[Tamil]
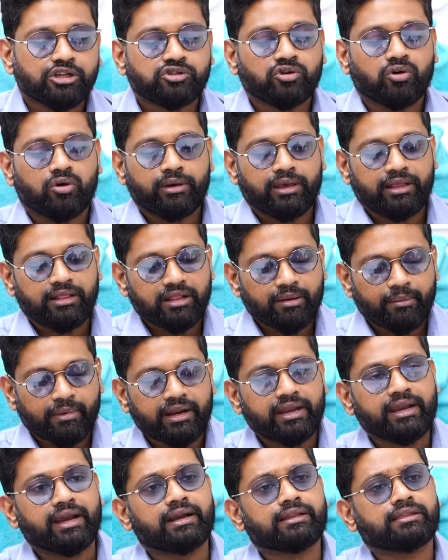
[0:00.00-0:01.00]
ஸோ இந்த
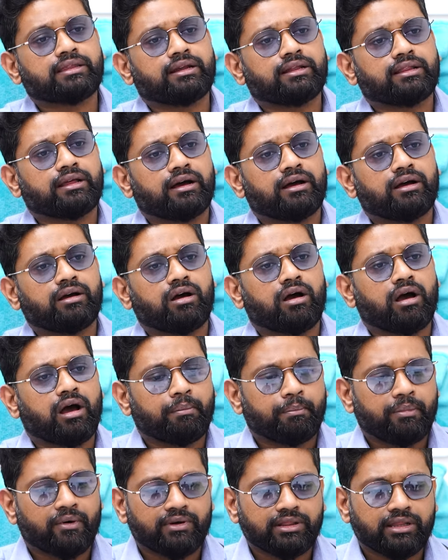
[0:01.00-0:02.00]
மாதிரி இடத்துல தான்
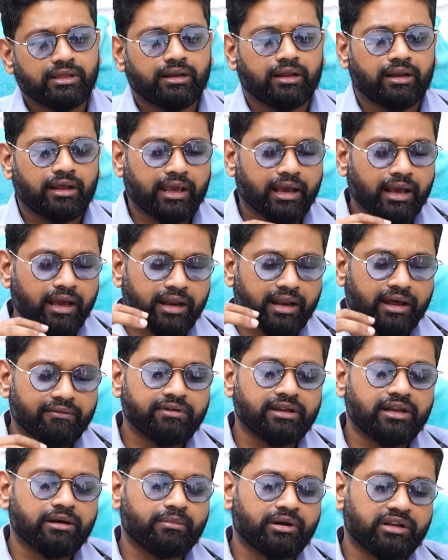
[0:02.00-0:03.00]
அப்போ வந்து எங்கள்
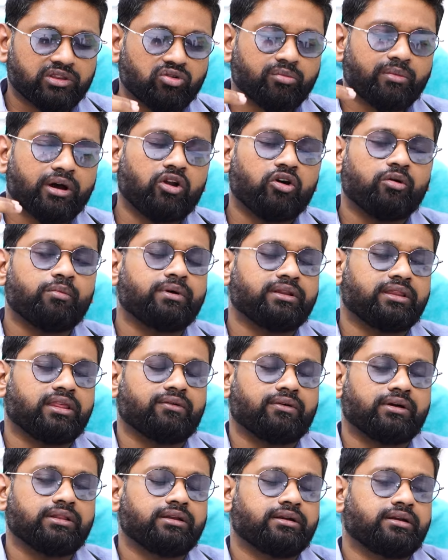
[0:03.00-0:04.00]
நவீன மருத்துவம் அலோபதி
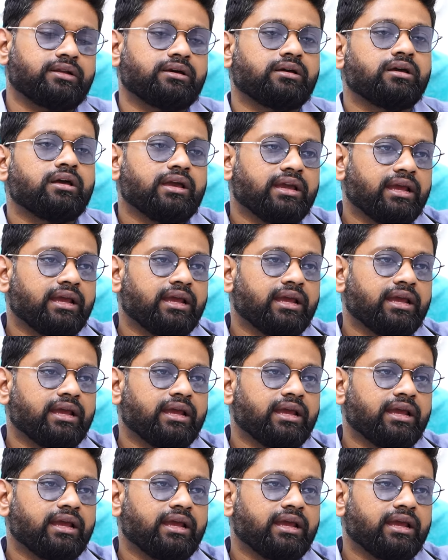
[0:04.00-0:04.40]
வந்துட்டு